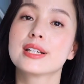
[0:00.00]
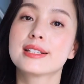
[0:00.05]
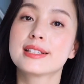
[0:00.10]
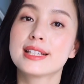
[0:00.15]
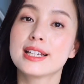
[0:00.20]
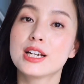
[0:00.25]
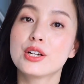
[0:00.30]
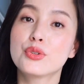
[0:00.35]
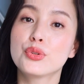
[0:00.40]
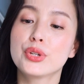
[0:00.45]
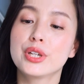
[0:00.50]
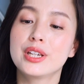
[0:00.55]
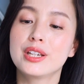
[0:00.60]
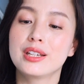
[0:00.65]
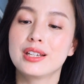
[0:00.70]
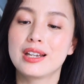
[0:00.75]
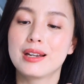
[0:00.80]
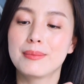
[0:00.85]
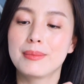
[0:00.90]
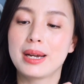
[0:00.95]
在 Theory
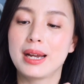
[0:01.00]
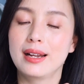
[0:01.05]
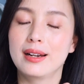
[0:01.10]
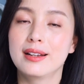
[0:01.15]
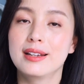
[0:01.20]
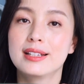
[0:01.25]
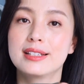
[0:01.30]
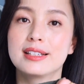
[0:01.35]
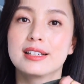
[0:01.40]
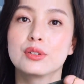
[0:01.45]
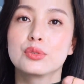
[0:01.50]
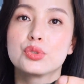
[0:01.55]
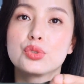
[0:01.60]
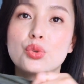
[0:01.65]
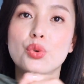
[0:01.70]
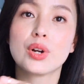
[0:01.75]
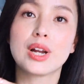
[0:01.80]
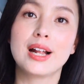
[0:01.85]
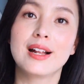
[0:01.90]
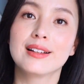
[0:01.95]
也买了一件，就
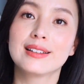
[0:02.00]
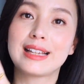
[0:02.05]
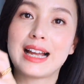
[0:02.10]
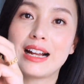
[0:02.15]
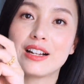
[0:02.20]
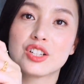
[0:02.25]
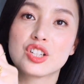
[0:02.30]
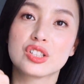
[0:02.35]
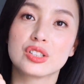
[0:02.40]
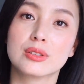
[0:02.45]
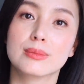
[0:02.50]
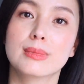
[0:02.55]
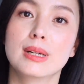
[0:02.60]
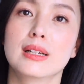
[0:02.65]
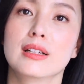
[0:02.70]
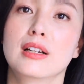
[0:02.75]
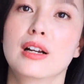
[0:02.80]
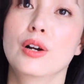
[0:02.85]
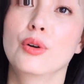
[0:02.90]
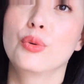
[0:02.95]
我看它打折
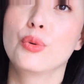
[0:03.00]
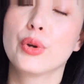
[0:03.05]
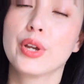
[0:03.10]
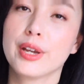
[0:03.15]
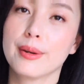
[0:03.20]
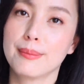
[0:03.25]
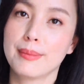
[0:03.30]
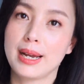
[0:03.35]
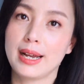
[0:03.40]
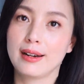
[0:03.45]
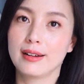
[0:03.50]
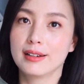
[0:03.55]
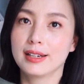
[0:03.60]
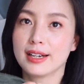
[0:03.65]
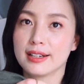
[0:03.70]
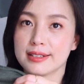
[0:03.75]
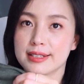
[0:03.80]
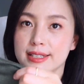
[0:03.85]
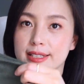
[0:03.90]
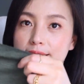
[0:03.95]
嘛，然后我也买了
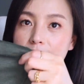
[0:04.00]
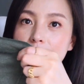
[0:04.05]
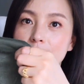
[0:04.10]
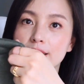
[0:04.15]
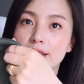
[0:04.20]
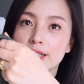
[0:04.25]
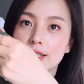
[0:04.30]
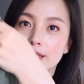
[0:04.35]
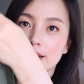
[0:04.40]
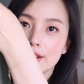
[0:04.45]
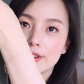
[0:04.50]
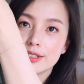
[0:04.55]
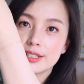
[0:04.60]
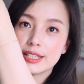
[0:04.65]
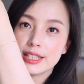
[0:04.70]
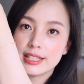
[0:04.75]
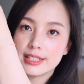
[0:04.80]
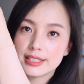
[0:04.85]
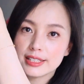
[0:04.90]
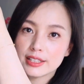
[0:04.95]
2件。然后
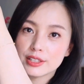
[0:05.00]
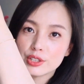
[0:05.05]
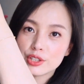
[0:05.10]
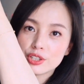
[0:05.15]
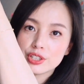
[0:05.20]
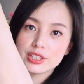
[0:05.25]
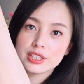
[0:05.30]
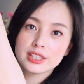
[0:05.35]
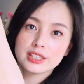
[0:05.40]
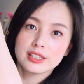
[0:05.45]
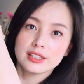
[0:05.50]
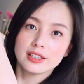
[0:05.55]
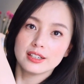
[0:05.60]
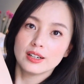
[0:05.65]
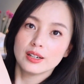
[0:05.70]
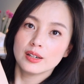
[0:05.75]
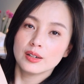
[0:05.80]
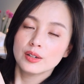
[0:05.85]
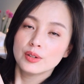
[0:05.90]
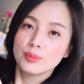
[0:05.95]
这件是一
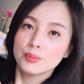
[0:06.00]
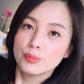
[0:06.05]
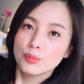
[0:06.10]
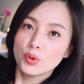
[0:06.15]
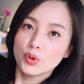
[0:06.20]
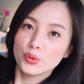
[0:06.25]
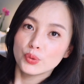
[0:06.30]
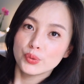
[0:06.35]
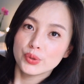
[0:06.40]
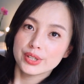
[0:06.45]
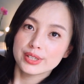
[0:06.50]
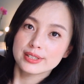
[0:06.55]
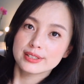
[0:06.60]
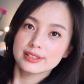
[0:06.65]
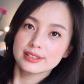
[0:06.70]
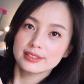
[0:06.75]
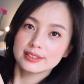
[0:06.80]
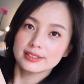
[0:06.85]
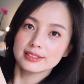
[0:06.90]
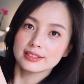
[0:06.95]
个墨绿
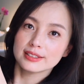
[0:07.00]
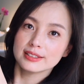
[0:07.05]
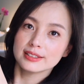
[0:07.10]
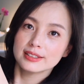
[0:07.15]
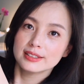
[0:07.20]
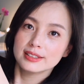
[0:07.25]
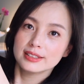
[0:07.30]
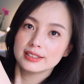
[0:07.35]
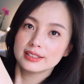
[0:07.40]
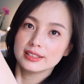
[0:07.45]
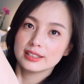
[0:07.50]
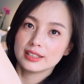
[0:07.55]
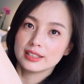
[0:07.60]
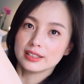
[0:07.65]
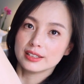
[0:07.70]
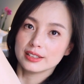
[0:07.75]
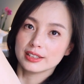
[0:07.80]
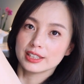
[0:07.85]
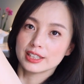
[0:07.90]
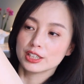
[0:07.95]
色的。
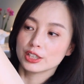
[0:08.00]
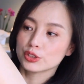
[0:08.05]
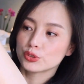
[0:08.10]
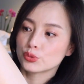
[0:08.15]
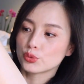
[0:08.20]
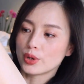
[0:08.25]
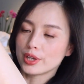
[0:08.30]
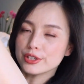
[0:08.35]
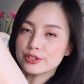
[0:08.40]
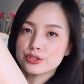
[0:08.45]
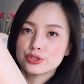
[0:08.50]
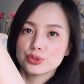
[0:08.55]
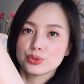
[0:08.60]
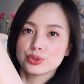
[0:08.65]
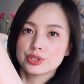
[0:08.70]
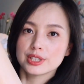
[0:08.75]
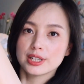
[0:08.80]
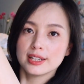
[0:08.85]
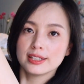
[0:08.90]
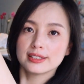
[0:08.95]
一个短
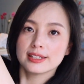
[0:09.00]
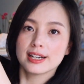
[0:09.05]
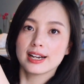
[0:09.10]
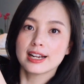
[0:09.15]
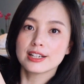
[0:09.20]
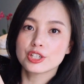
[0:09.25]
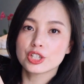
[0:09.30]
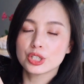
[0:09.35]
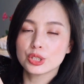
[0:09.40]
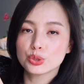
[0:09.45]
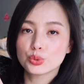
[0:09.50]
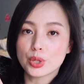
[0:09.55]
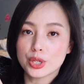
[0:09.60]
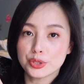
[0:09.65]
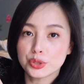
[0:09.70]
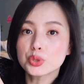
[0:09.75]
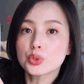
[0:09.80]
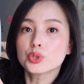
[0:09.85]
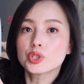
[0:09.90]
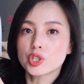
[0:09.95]
袖衫，但它是
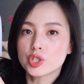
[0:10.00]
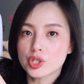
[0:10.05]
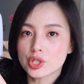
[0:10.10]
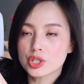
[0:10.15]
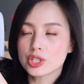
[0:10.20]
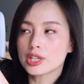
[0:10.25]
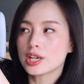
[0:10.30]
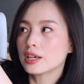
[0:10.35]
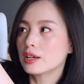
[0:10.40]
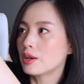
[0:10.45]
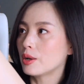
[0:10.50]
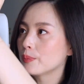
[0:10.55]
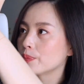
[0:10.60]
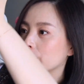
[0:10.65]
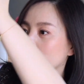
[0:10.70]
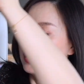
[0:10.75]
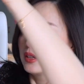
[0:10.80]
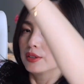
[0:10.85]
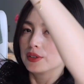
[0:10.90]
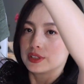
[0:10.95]
短袖针织衫哦，
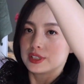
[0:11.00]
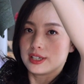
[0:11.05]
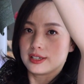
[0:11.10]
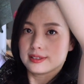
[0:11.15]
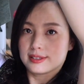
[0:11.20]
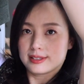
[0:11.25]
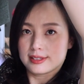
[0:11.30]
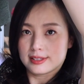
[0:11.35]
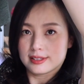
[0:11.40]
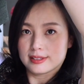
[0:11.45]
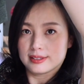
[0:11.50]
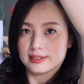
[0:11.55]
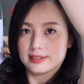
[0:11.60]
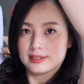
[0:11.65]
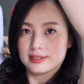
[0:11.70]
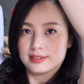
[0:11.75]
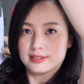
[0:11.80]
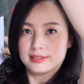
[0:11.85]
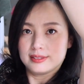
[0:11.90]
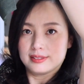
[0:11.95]
这样子的。
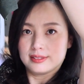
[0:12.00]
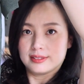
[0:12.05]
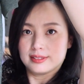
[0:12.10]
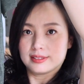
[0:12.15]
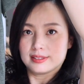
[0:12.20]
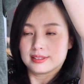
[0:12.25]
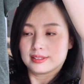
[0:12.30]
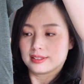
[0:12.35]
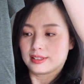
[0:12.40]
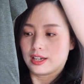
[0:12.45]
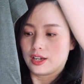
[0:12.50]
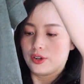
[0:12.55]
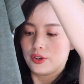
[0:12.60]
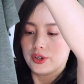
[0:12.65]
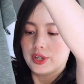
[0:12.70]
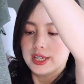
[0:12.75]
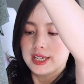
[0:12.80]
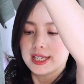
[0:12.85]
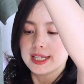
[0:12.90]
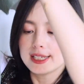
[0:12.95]
然
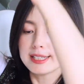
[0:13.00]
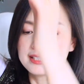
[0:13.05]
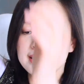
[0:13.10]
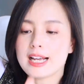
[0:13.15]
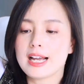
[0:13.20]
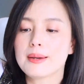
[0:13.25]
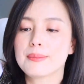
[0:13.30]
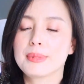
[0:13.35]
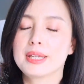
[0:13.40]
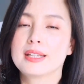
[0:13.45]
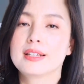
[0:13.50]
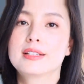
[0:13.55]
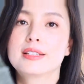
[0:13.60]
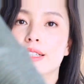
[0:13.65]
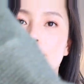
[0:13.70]
后下面的